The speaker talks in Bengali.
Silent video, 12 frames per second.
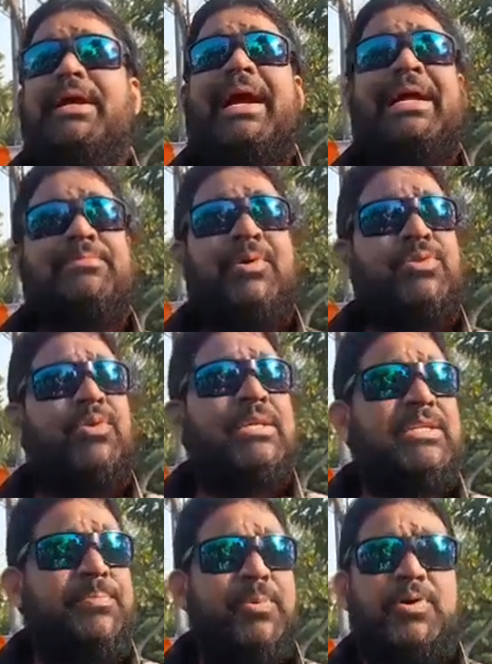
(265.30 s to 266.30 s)
কাজ বন্ধ
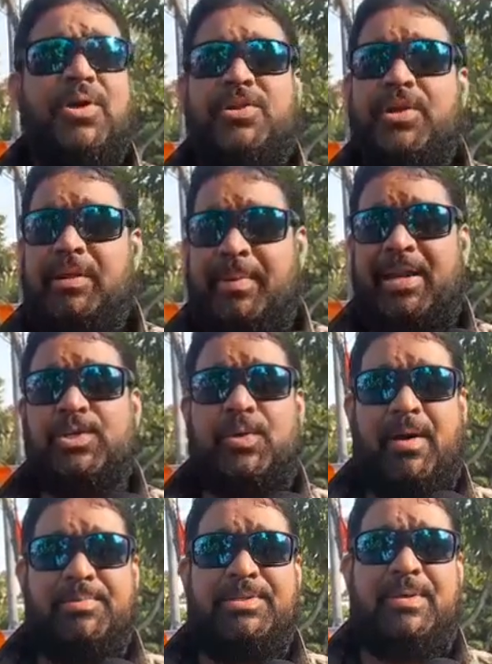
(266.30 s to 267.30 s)
আছে পোর্ট অথরিটি ভালো
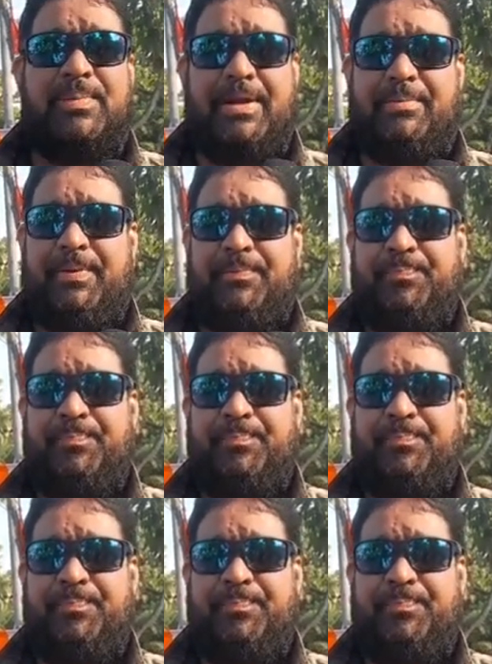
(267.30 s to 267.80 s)
জবাব দিতে পারবে